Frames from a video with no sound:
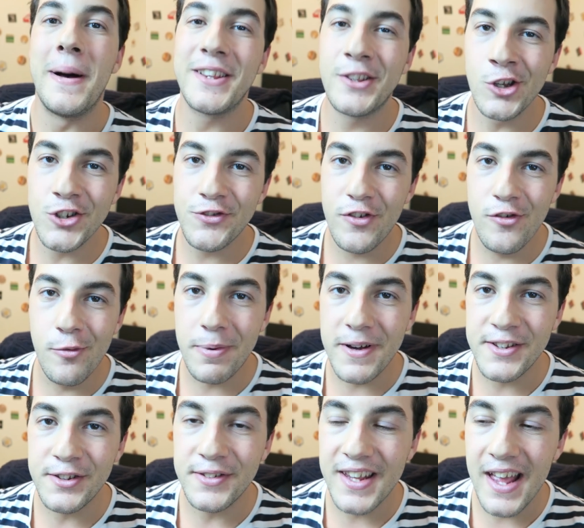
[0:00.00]
Maintenant, je vais vous
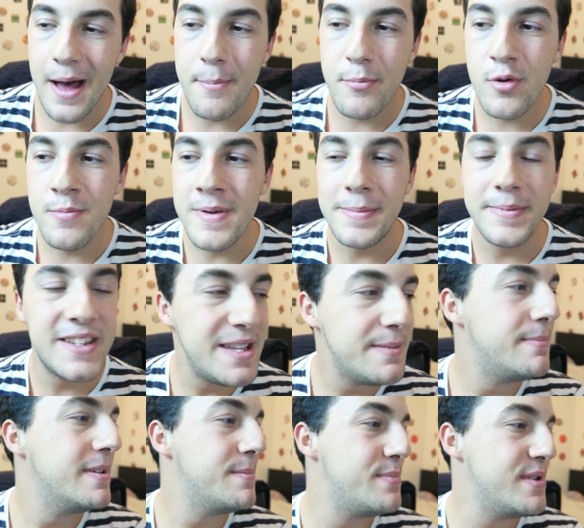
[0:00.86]
présenter un peu mes
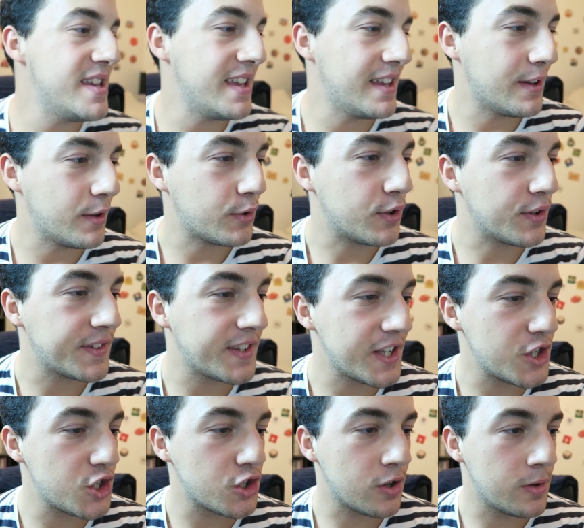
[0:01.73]
petits bébés dans
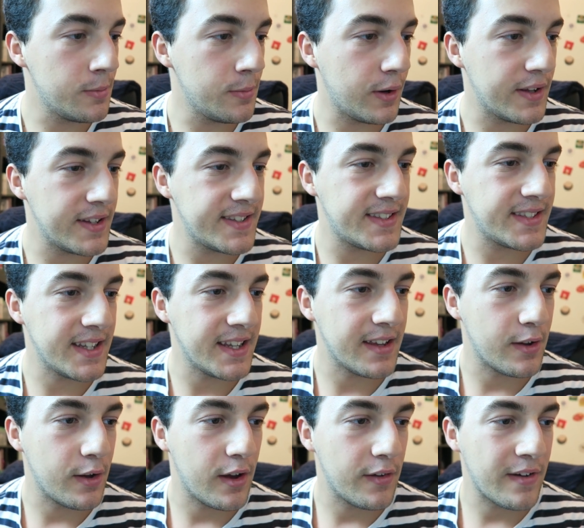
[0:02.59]
cette chambre
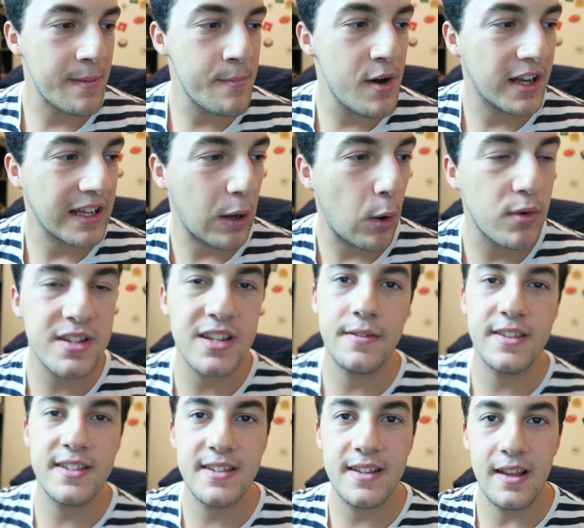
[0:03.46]
c'est euh, vraiment un
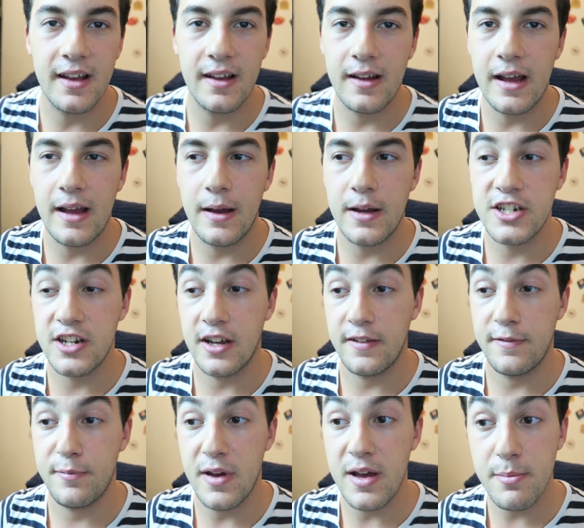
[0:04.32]
gros investissement.
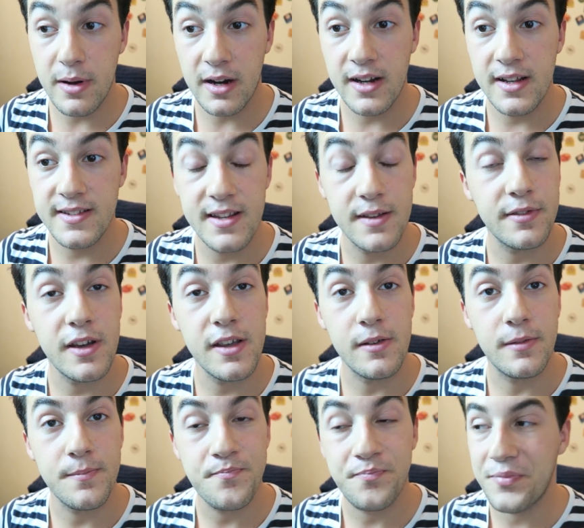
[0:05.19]
J'arrive pas à parler, c'est
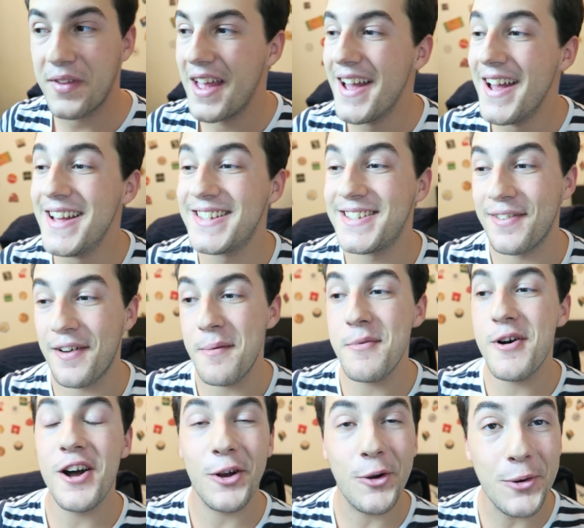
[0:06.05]
effrayant. C'est
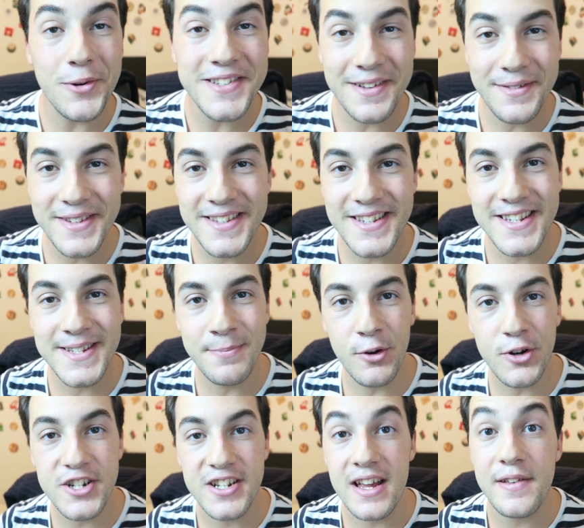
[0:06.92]
vraiment un gros
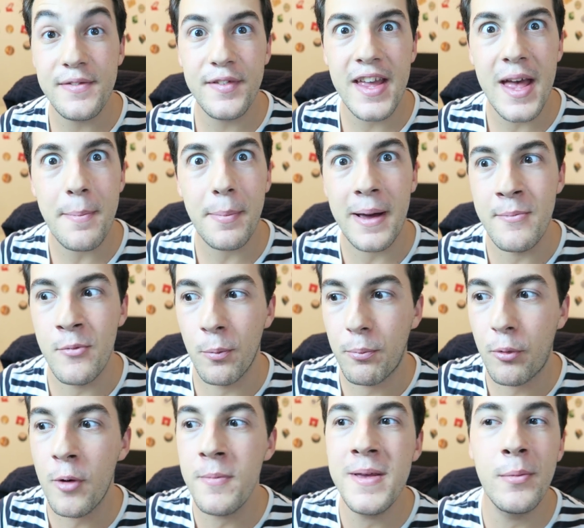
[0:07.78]
investissement que j'avais fait après
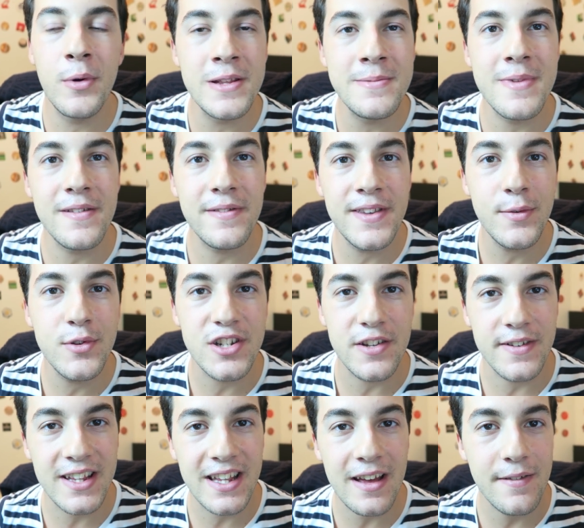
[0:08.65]
mon premier mois de ma vie où
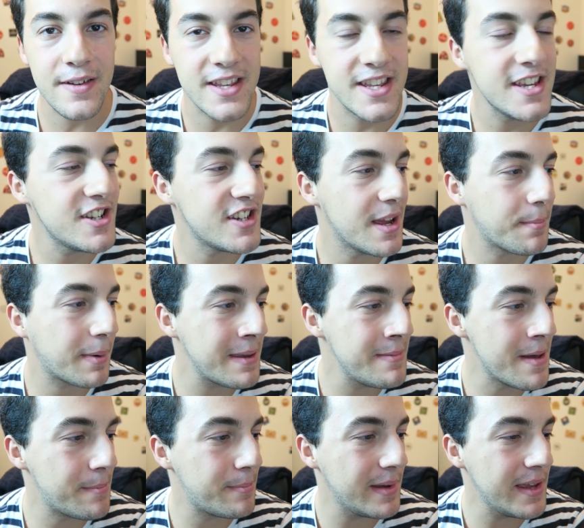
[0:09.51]
j'avais travaillé, j'avais
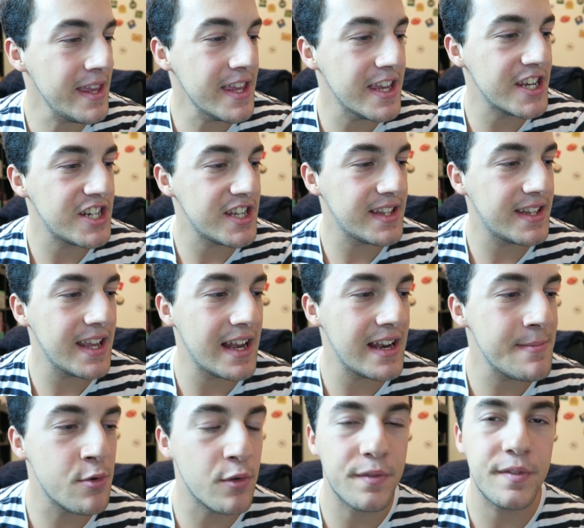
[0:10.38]
pris ma paye et
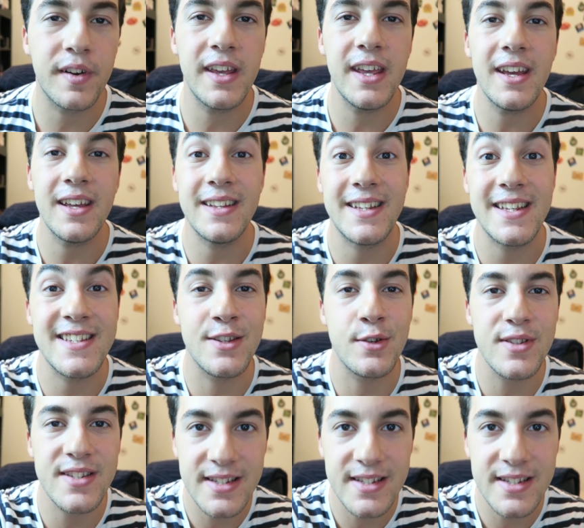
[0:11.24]
j'étais allé m'offrir des